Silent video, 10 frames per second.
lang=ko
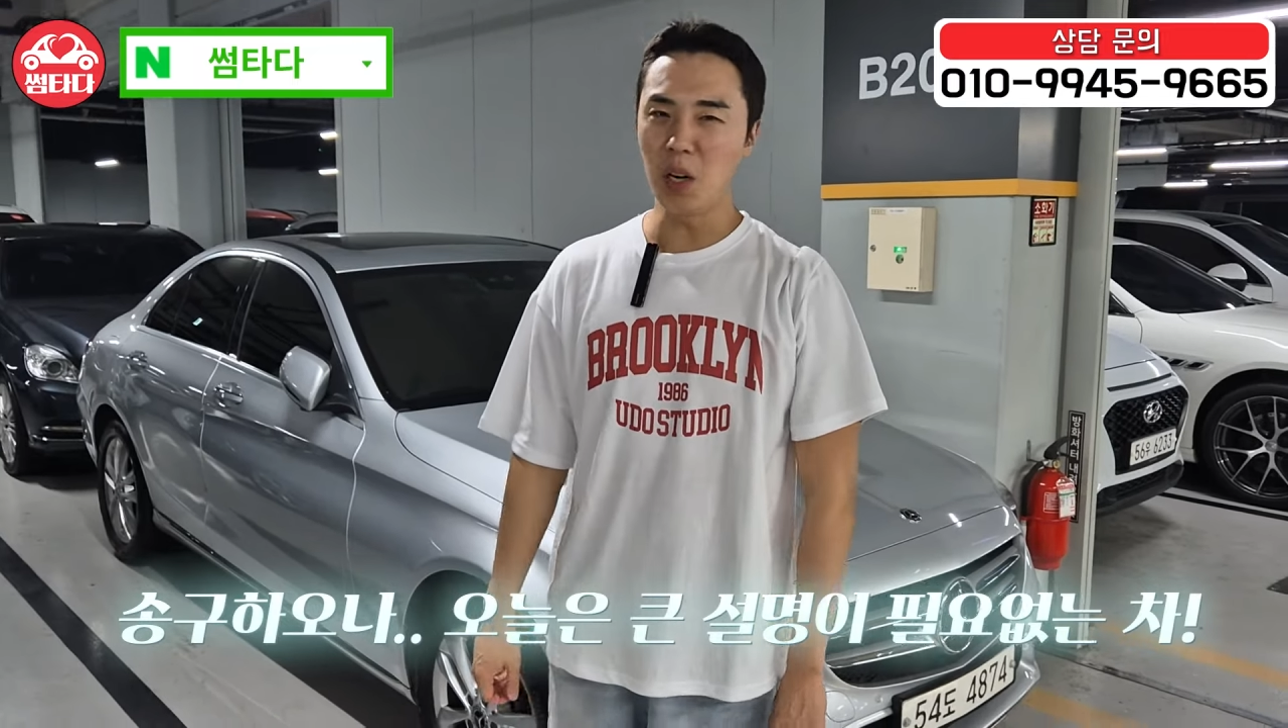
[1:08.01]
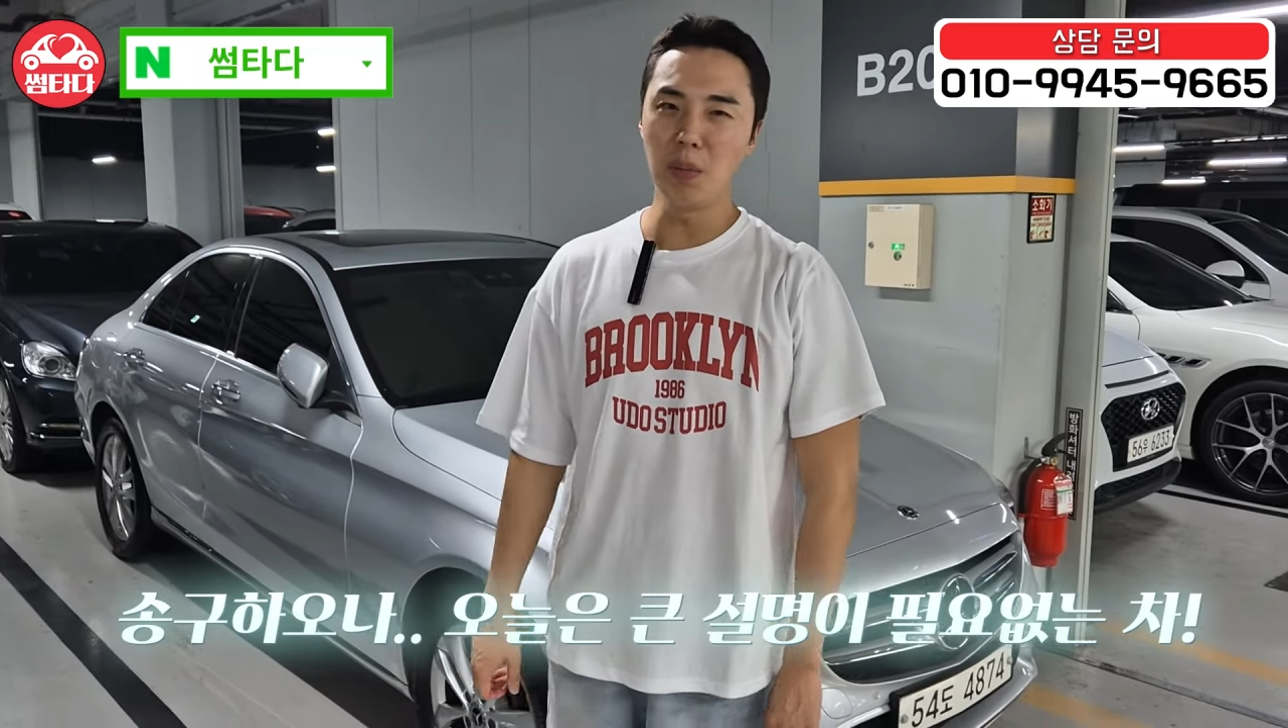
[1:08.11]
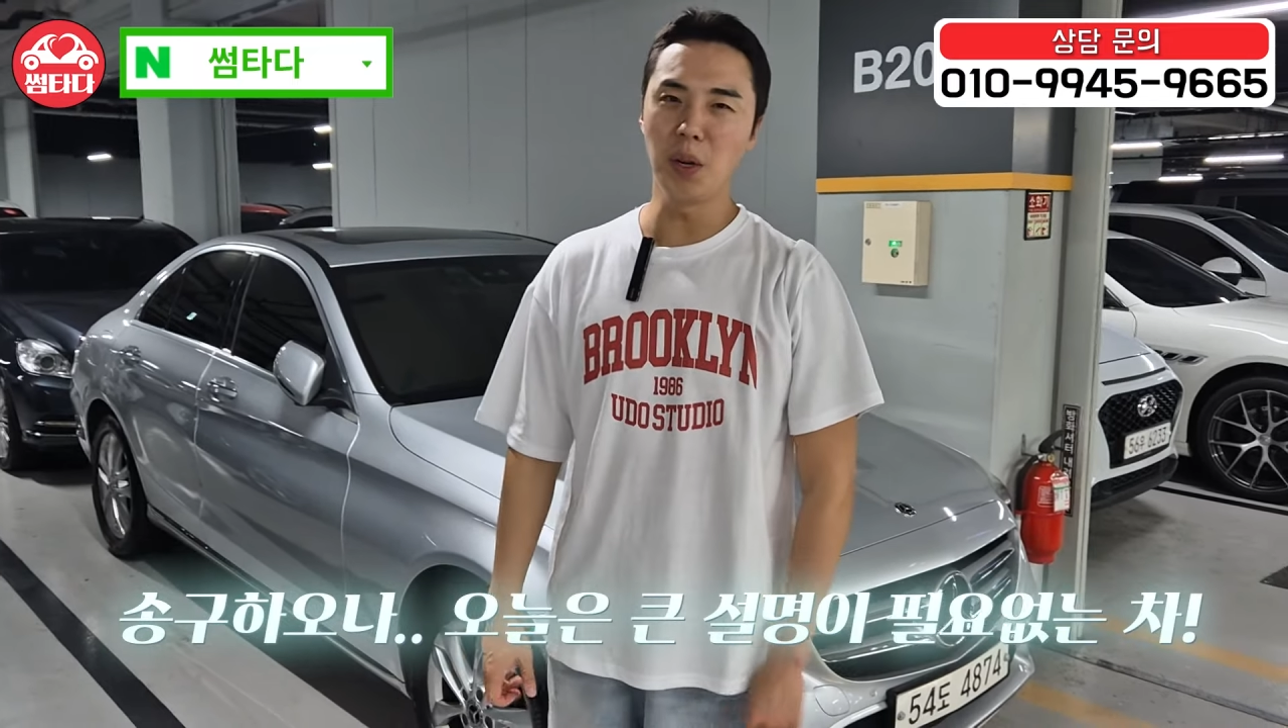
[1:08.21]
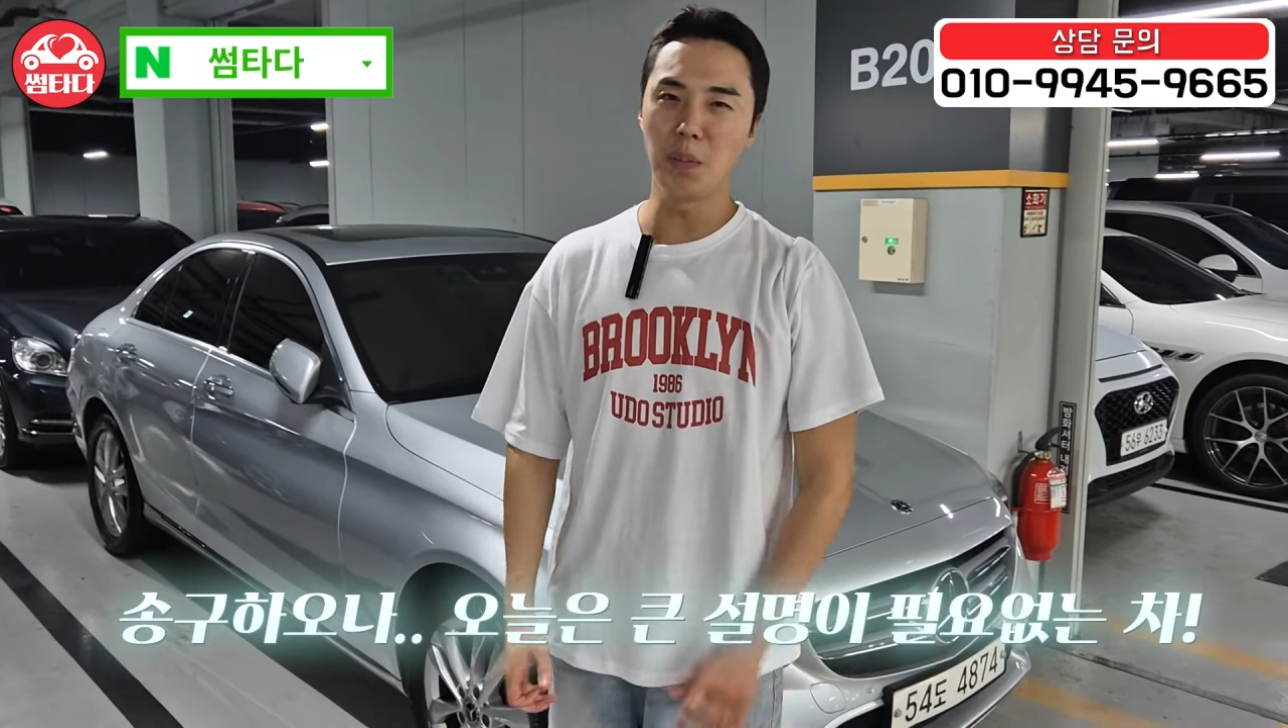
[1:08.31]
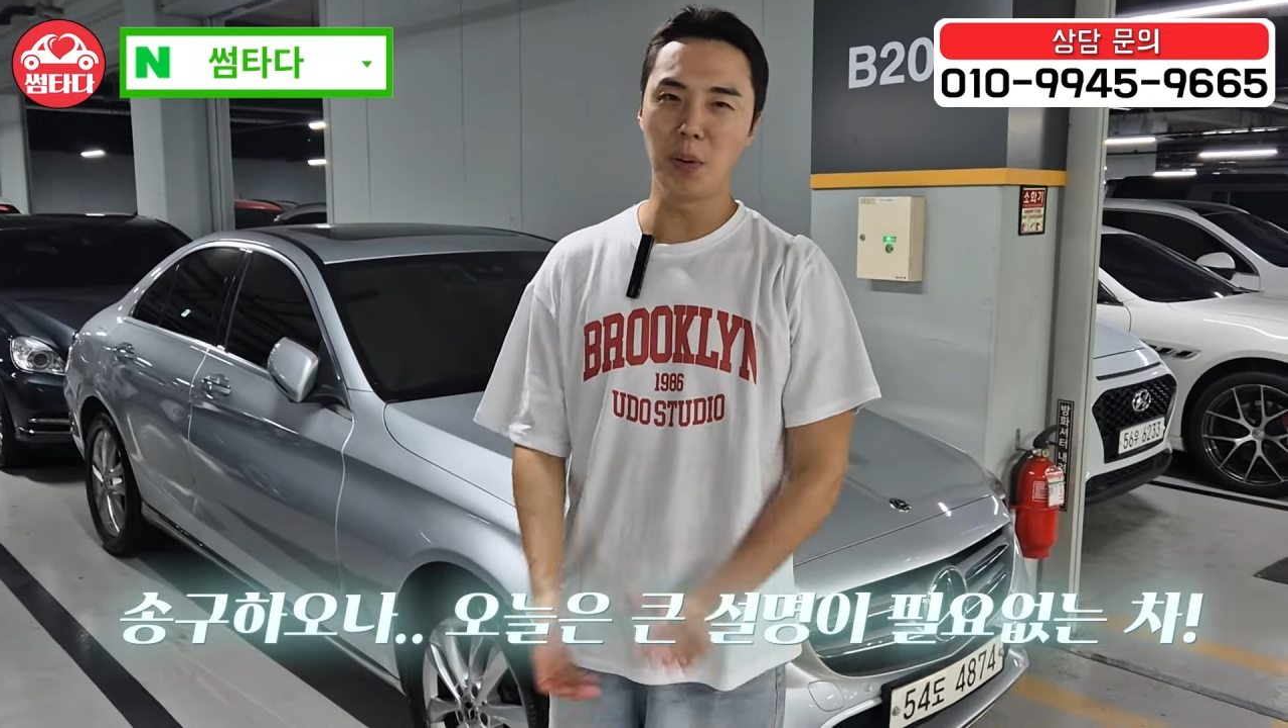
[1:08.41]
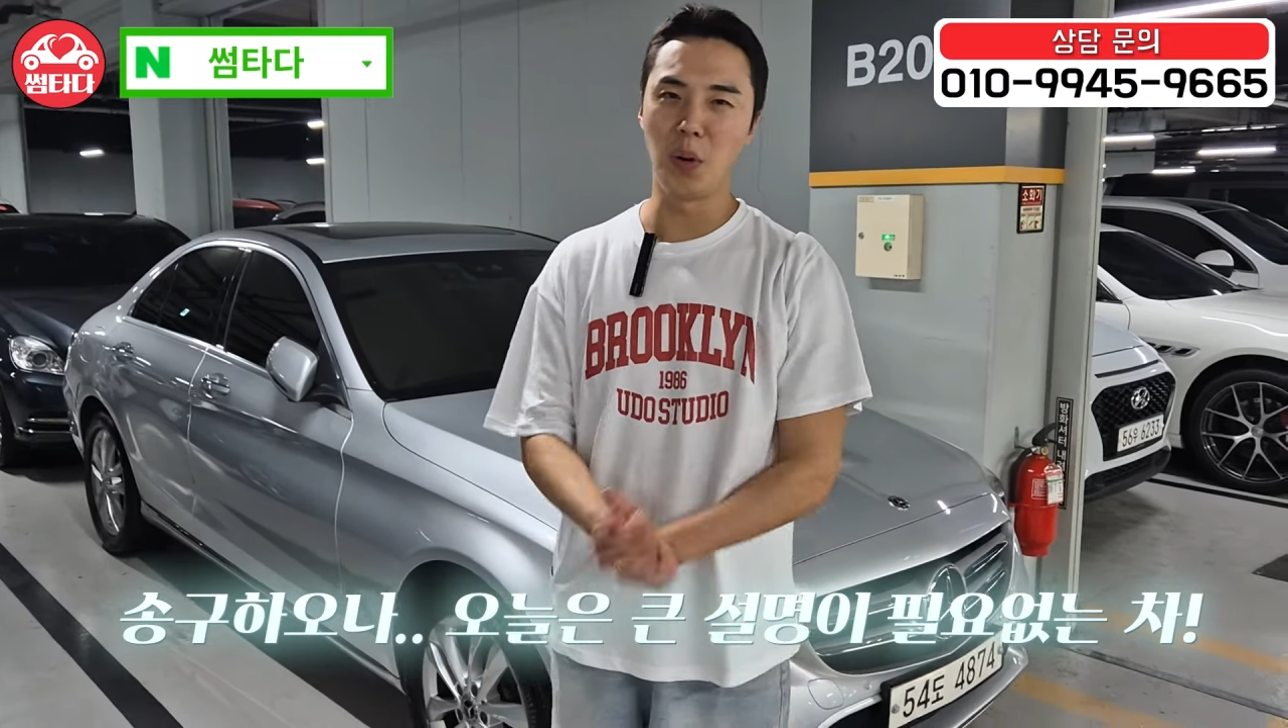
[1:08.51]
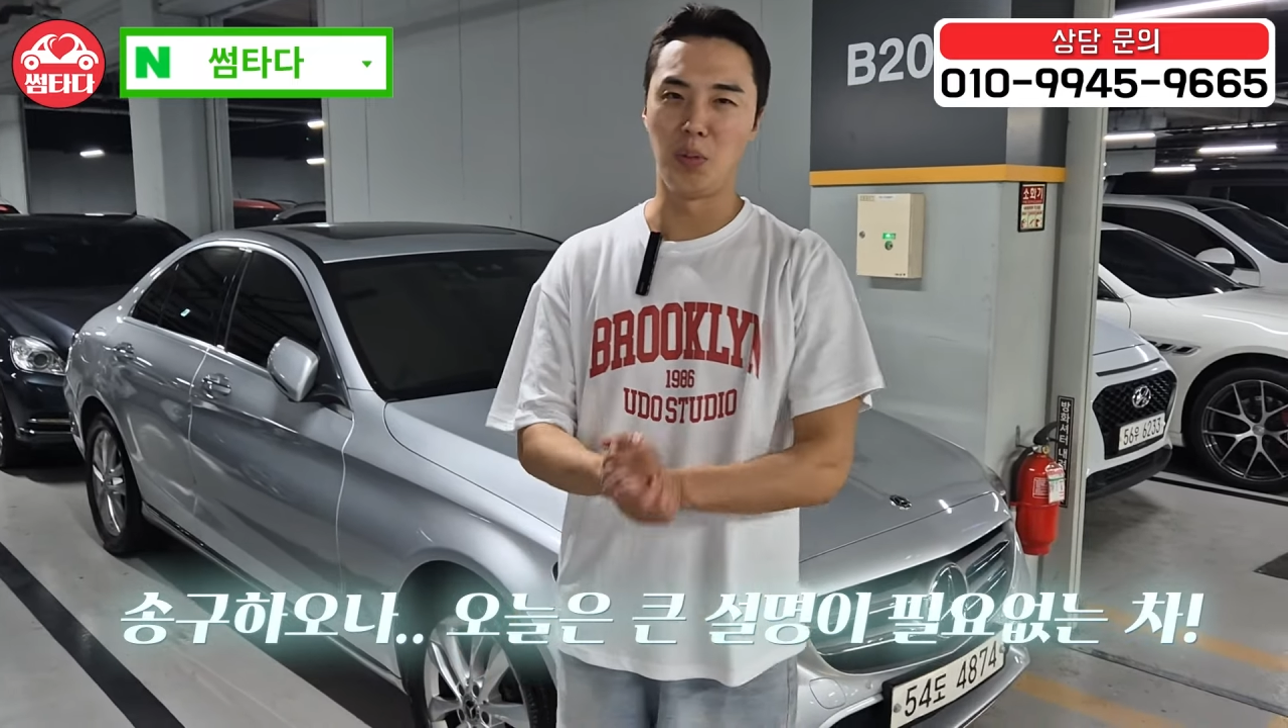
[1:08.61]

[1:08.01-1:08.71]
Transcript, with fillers: 설명이 필요